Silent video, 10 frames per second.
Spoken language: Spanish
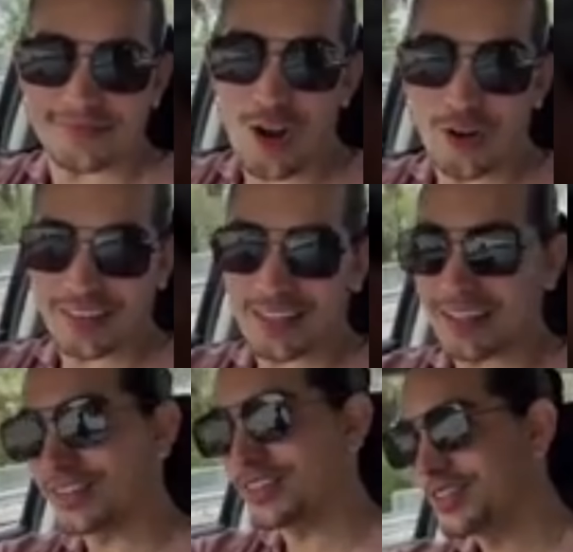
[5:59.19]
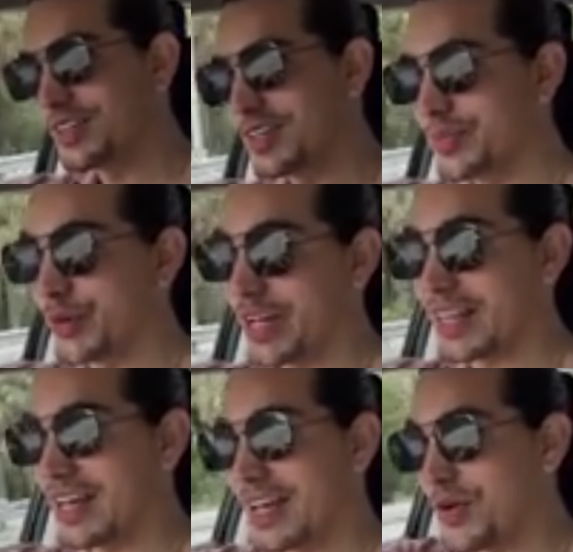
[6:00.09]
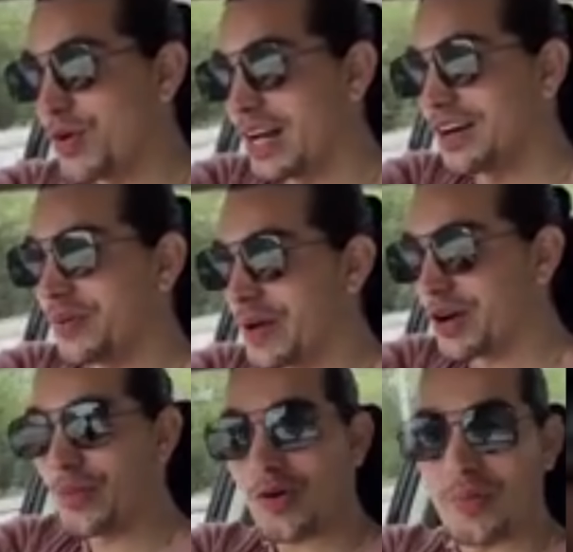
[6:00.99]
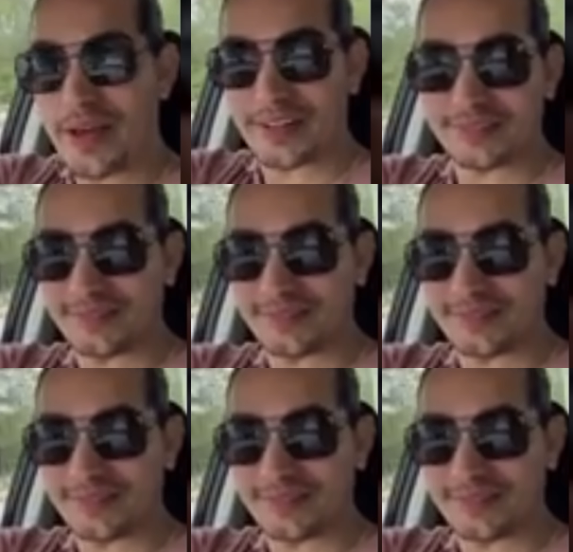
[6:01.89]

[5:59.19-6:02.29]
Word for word: Los entiendo. Porque tienen que buscar la forma de cómo comer.